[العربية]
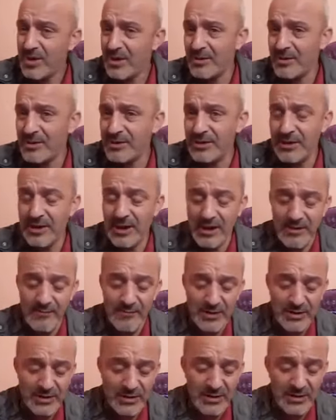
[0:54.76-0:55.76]
سنا
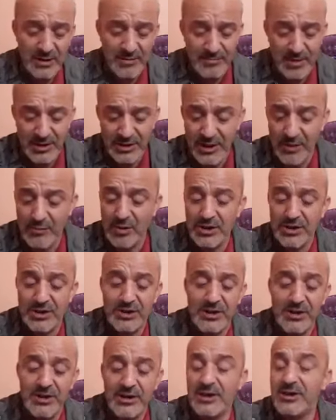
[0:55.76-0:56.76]
كيفاش لم
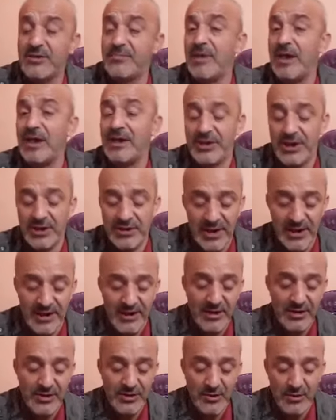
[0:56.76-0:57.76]
يتواجد النجم
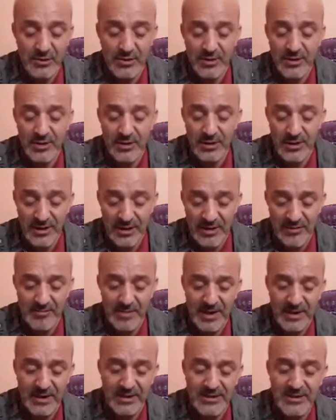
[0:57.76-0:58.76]
الجزائري الرياض
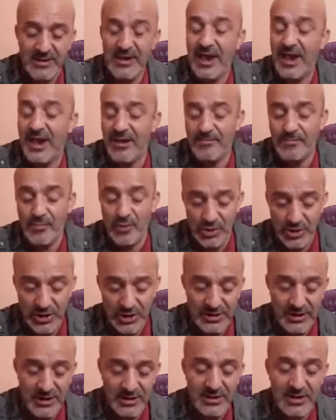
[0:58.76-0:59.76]
محرز لاعب
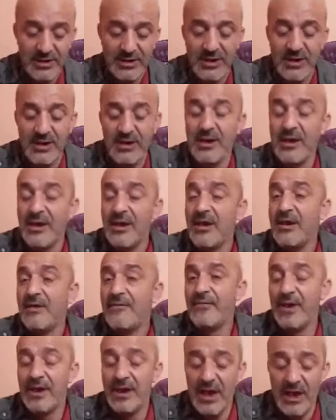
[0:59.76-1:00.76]
مانشستر سيتي
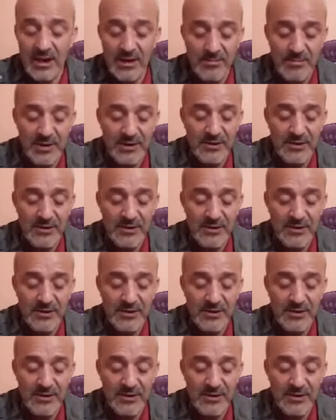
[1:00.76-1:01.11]
في قائمة